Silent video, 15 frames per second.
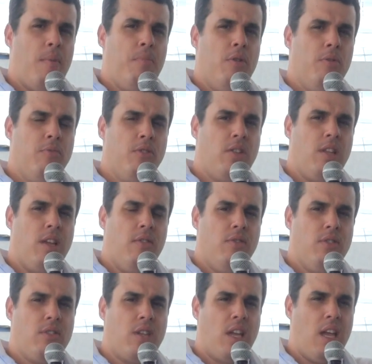por
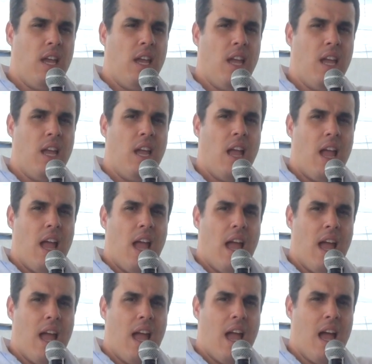motivos que
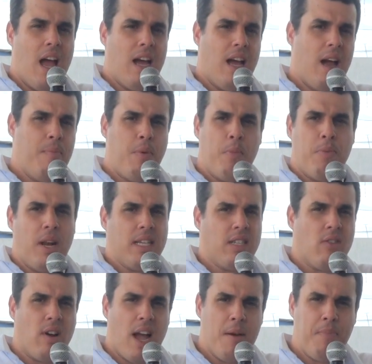é, a, a,
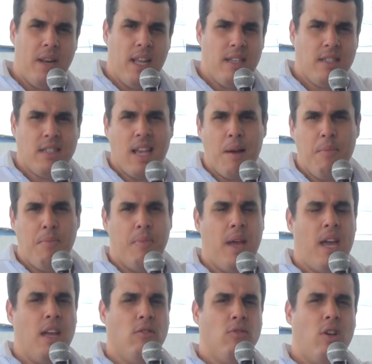população carpinense sabe
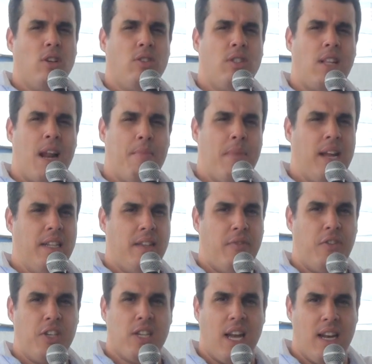bem. O nosso trabalho de
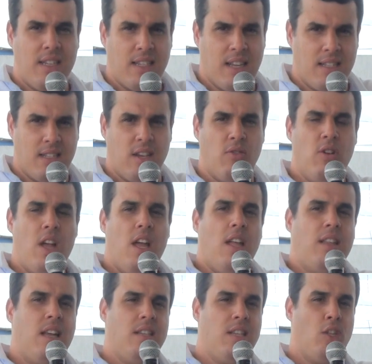fiscalização
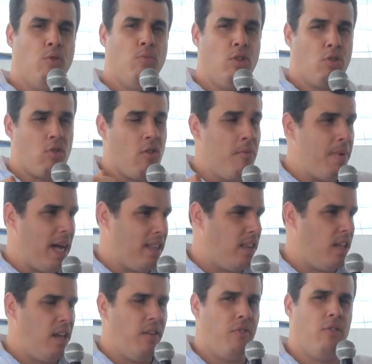tem sido muito
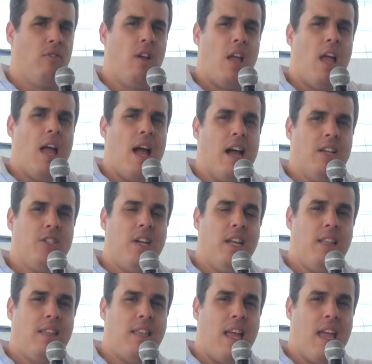combativo. A
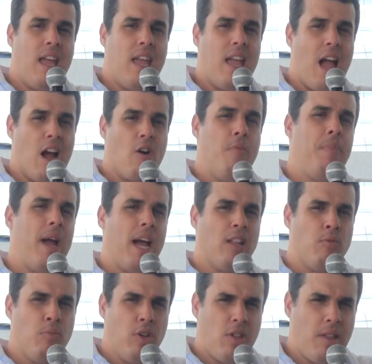gente tem
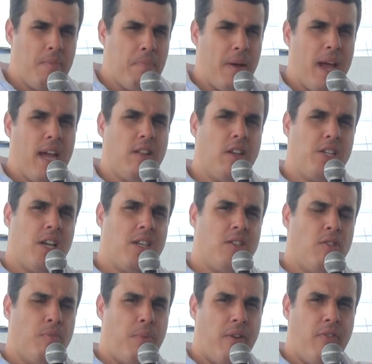acompanhado muito de perto a
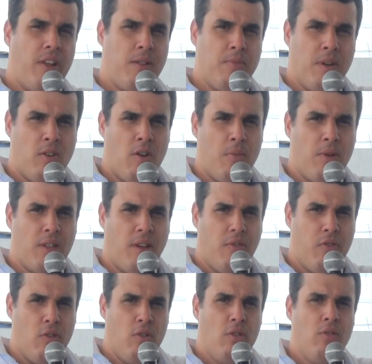gestão do prefeito Manuel
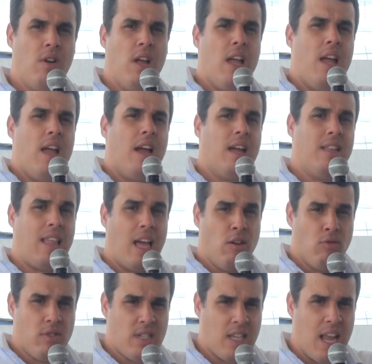Botafogo
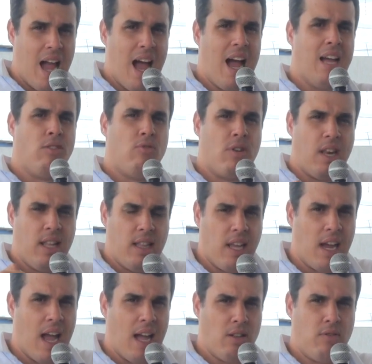denunciado,
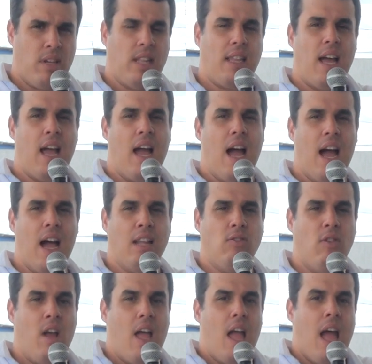criticado o que está
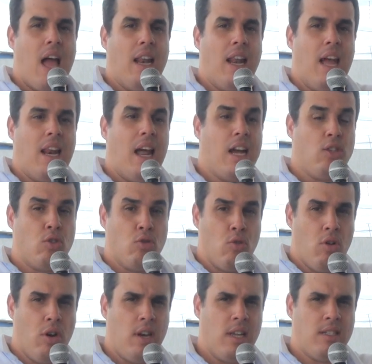errado. Né? Nas
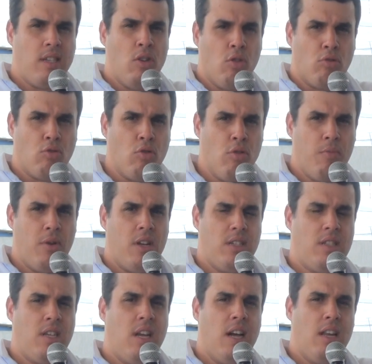urnas, em outubro
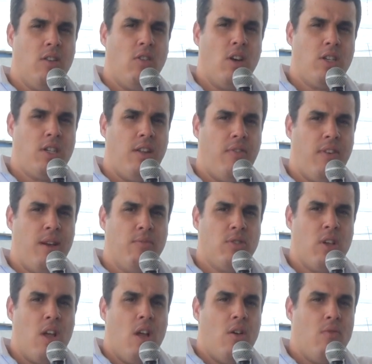esse ano, nós
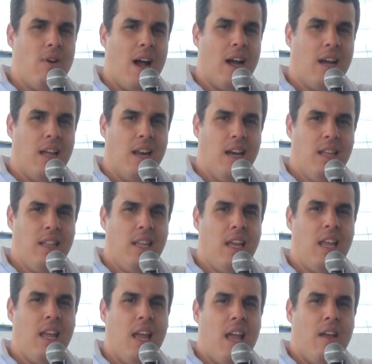tivemos uma
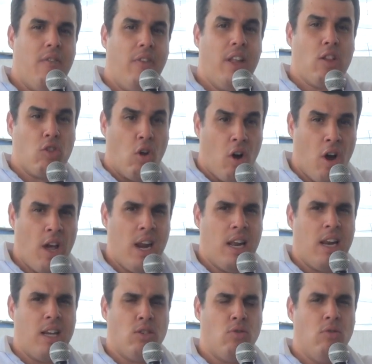grande vitória
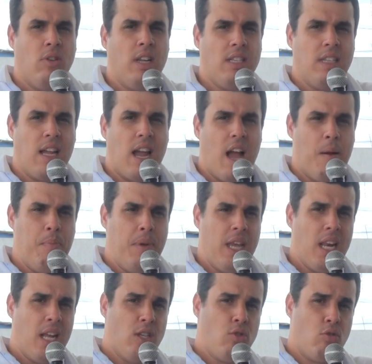nas urnas em
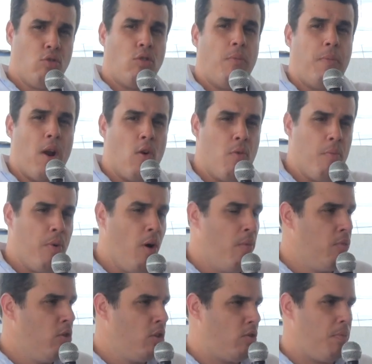Carpina. Isso tudo preocupou
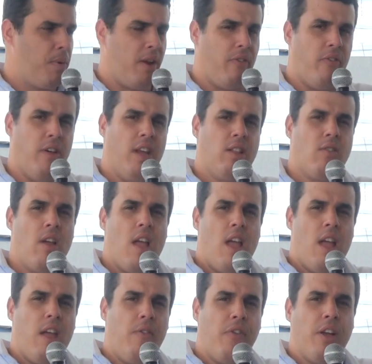muito o prefeito
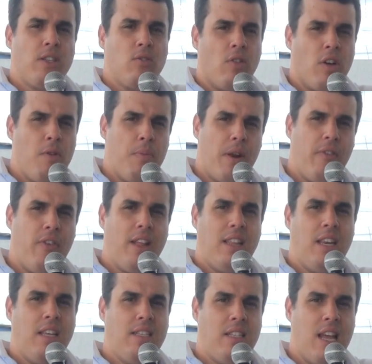e fez com que o
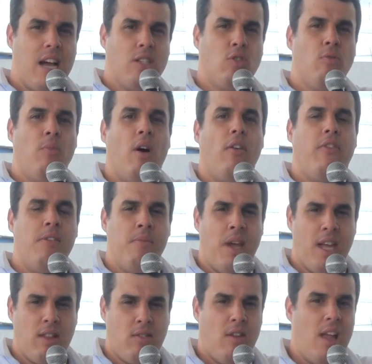prefeito iniciasse um
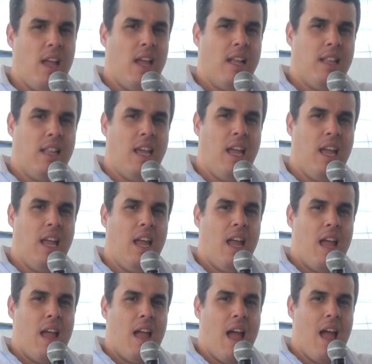movimento de
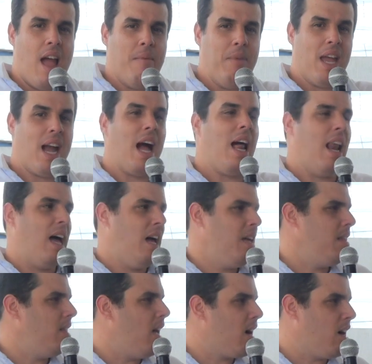é, me
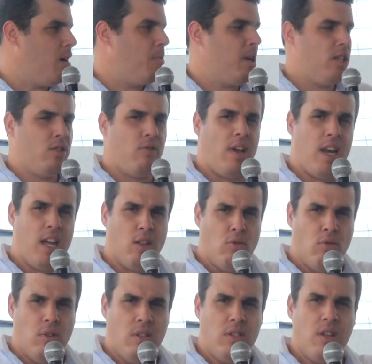calar na Câmara dos
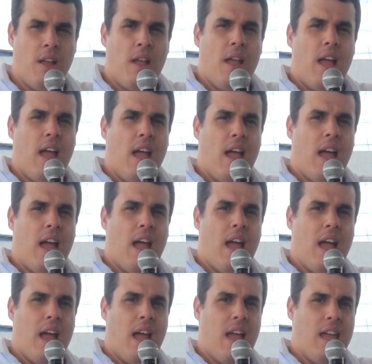Vereadores.
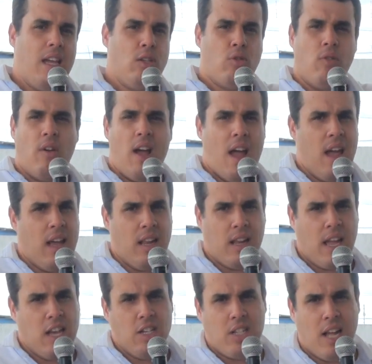É, isso é,
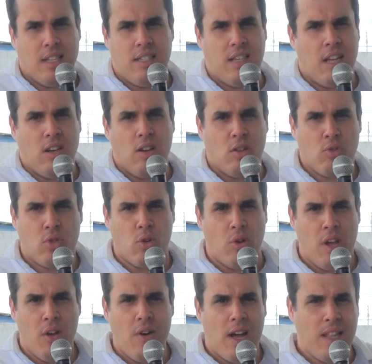quem está dizendo não sou
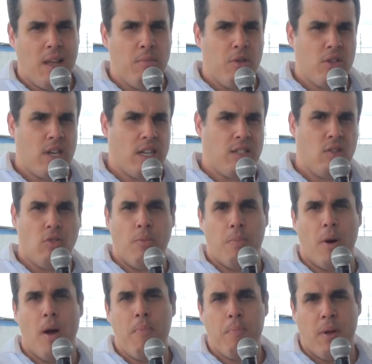eu, é a demonstração do
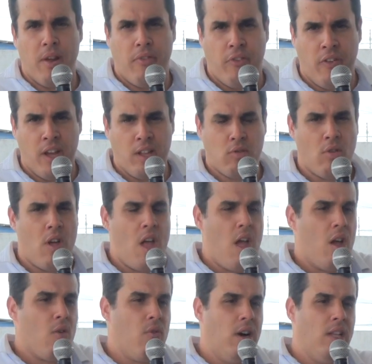próprio prefeito
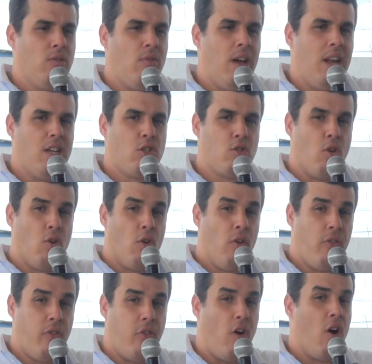quando ele estourou
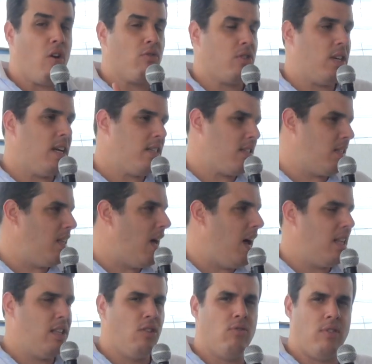fogos na
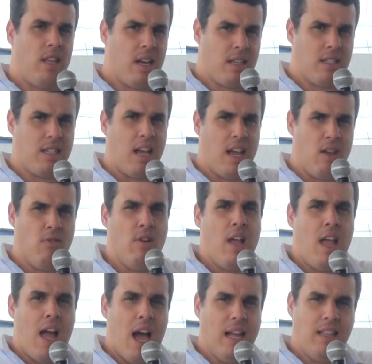cidade no dia que saiu
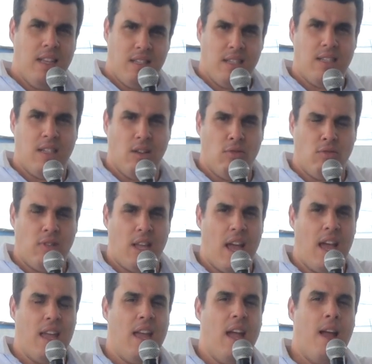a decisão do
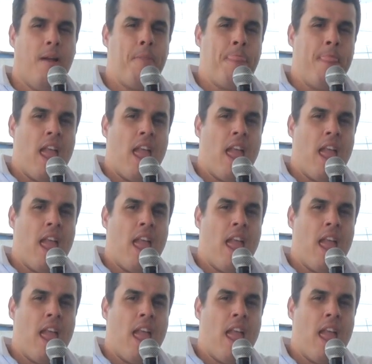TRE.